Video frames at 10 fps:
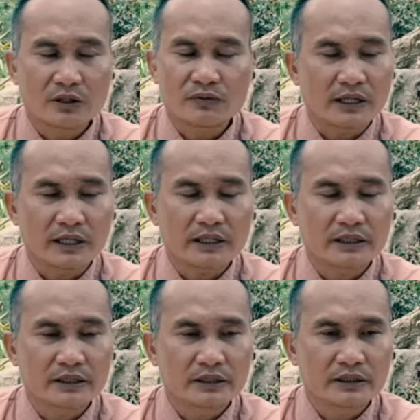không phải
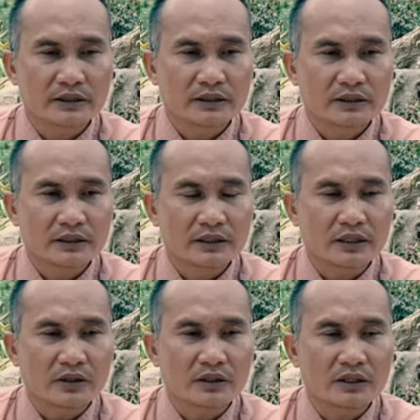cái
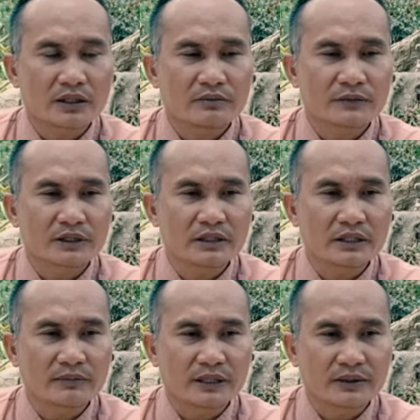cõi đó không tính
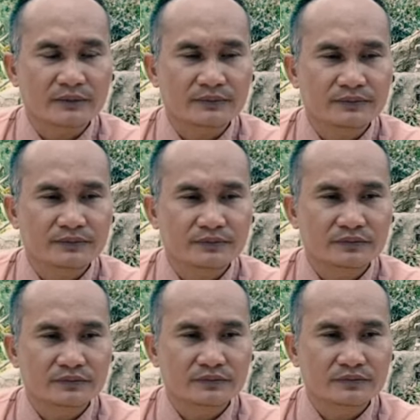vàng bạc
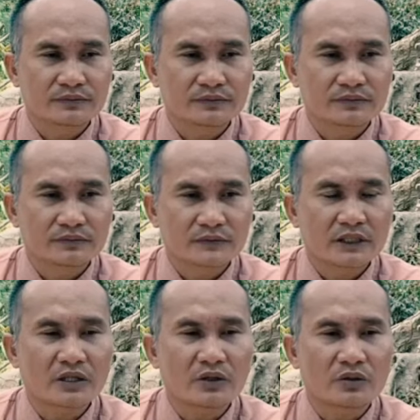
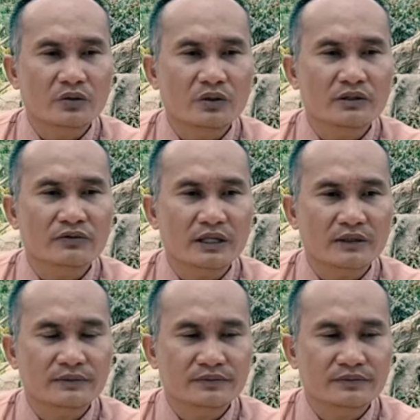cái cõi của đức phật